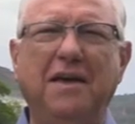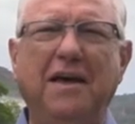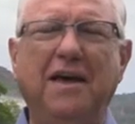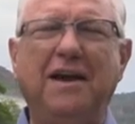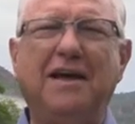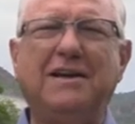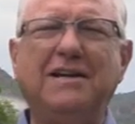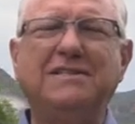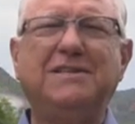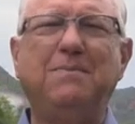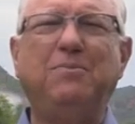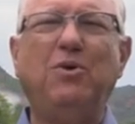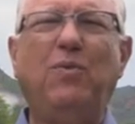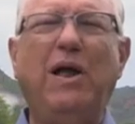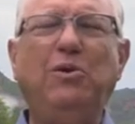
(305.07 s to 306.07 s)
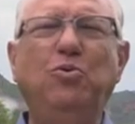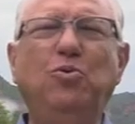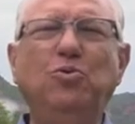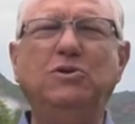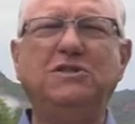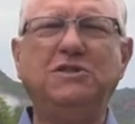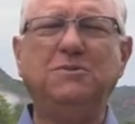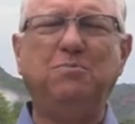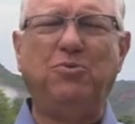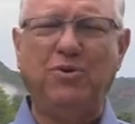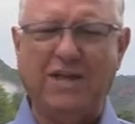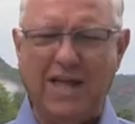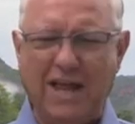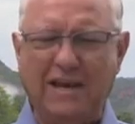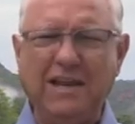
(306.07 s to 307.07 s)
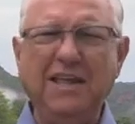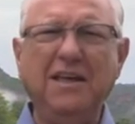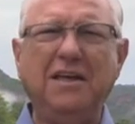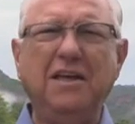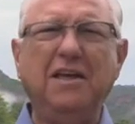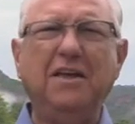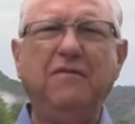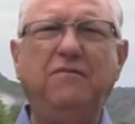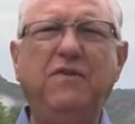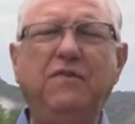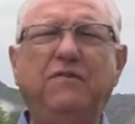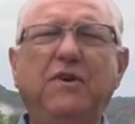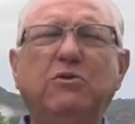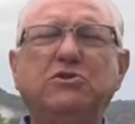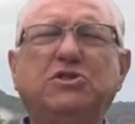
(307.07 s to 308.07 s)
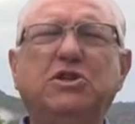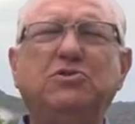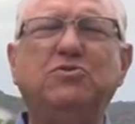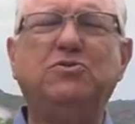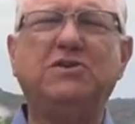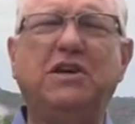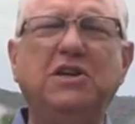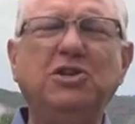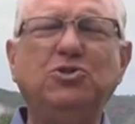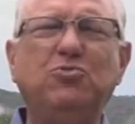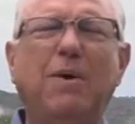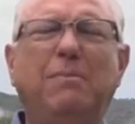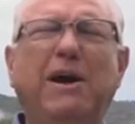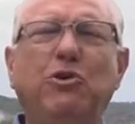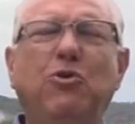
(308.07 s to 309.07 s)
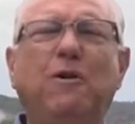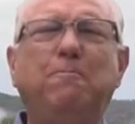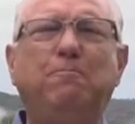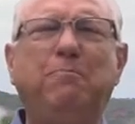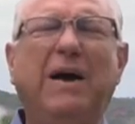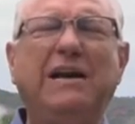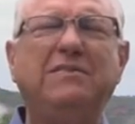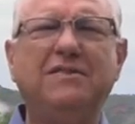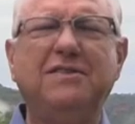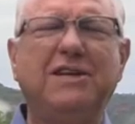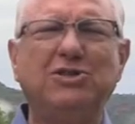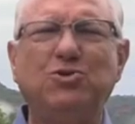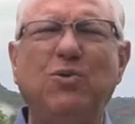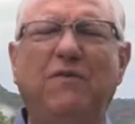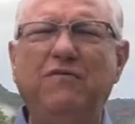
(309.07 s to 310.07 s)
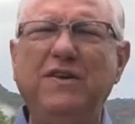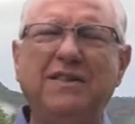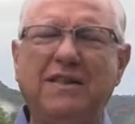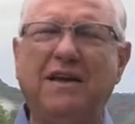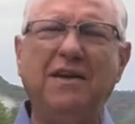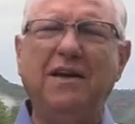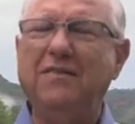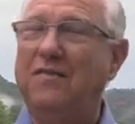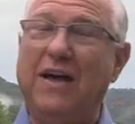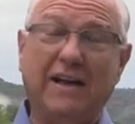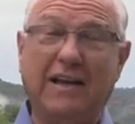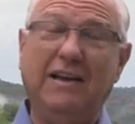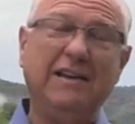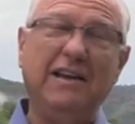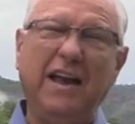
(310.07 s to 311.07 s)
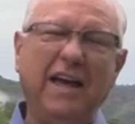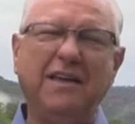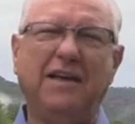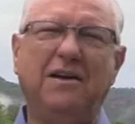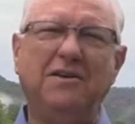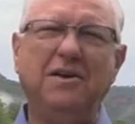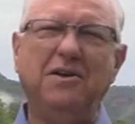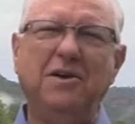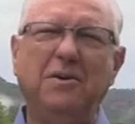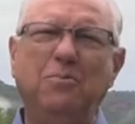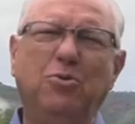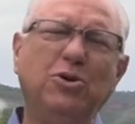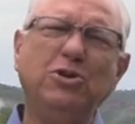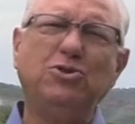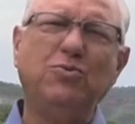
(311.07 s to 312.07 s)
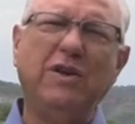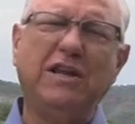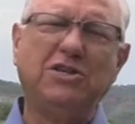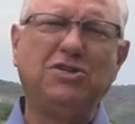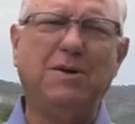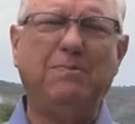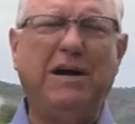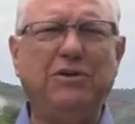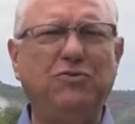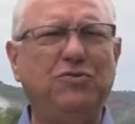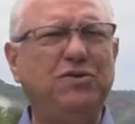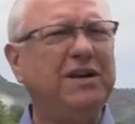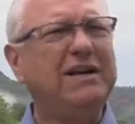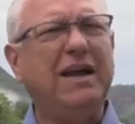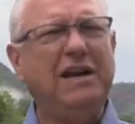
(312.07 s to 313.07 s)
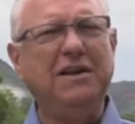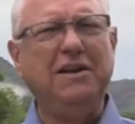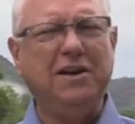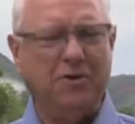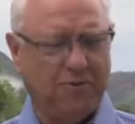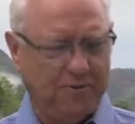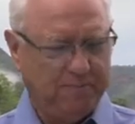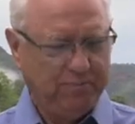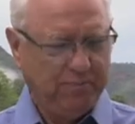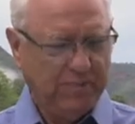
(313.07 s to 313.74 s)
ela recebeu a luz, porque ali viveu Jesus Cristo a maior parte da sua vida, na Galiléia. Por isso ele é chamado de Galileu.